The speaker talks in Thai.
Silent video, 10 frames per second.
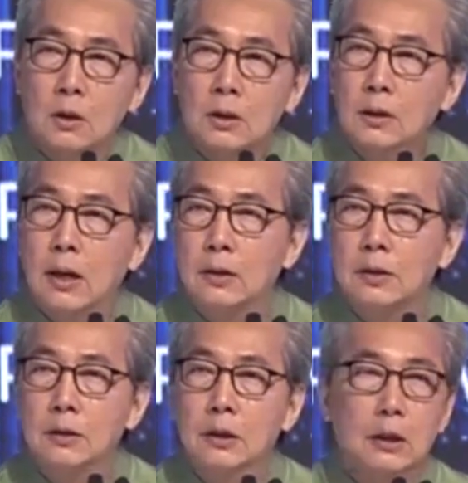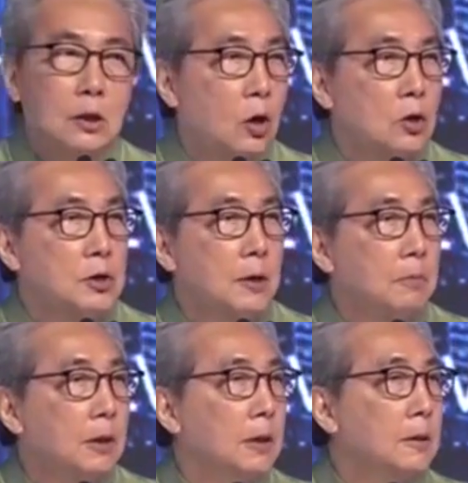เส้นทางเส้นนี้คอนเซป
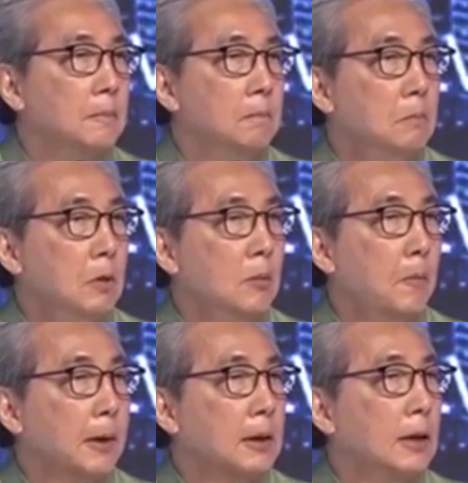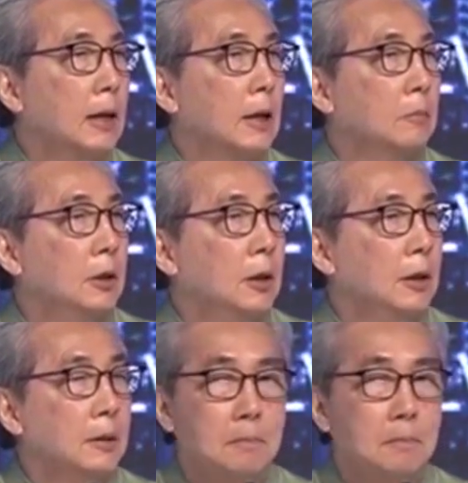ต์นี้เมื่อมันพัฒนาเต็มที่